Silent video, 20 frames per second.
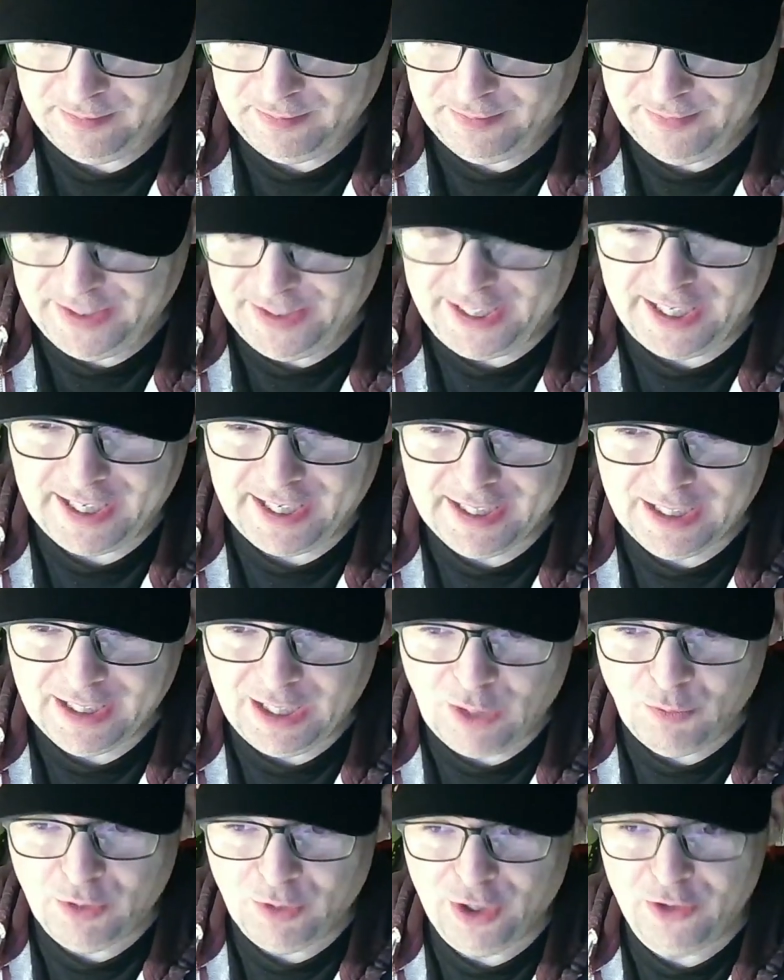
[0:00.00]
Dejar que
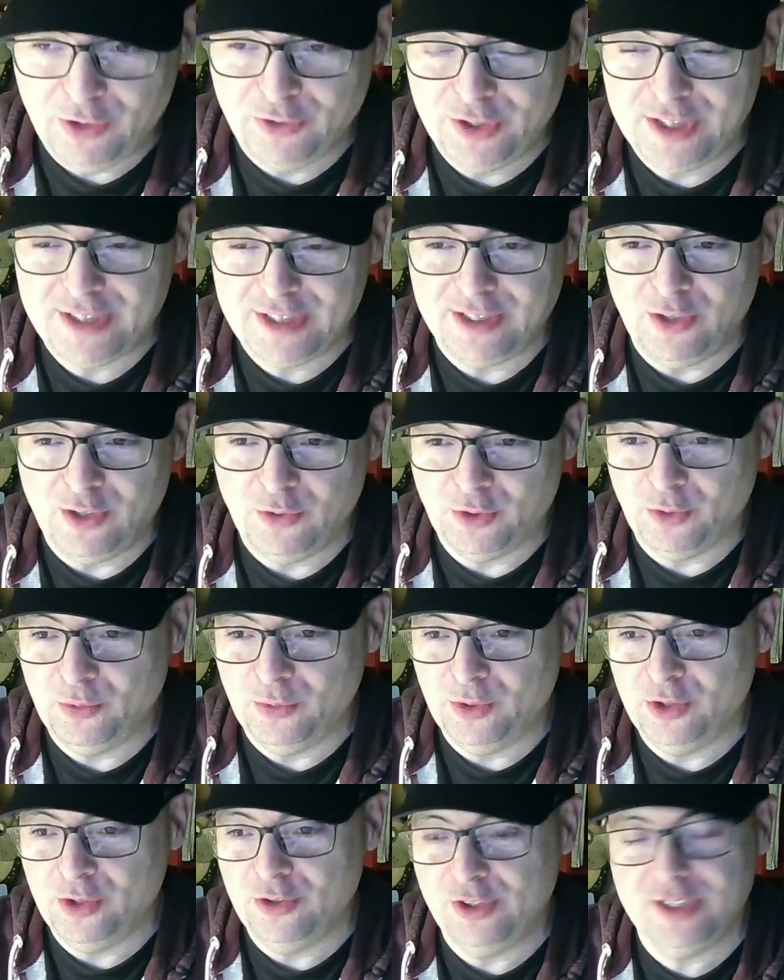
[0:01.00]
a un guionista o que un
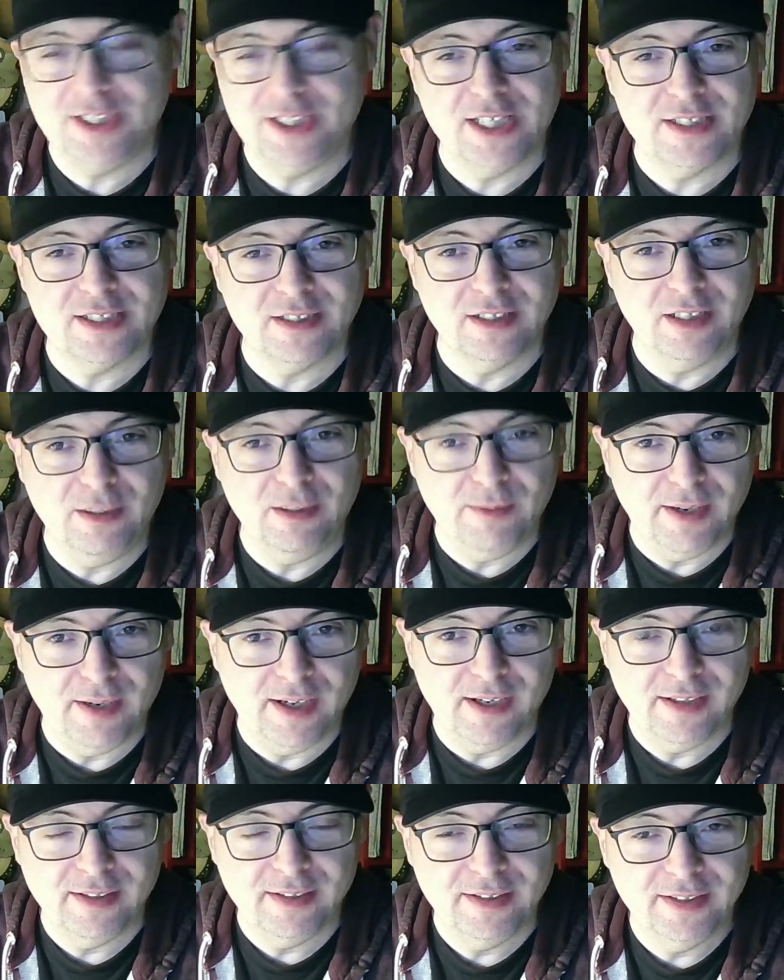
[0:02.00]
guionista
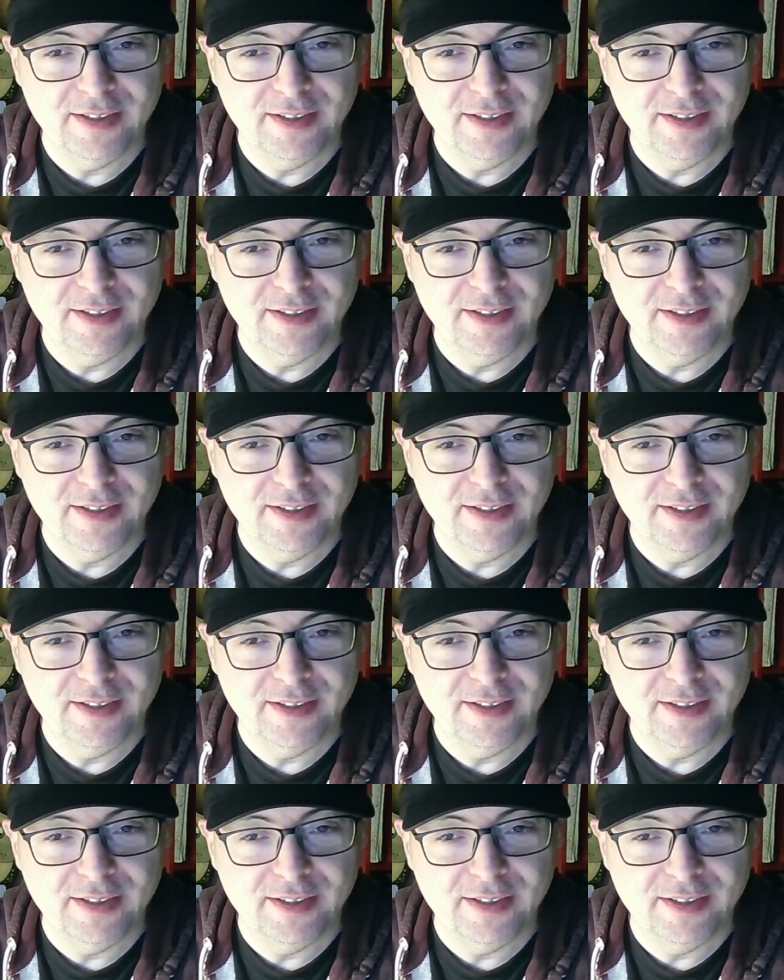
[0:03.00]
escriba,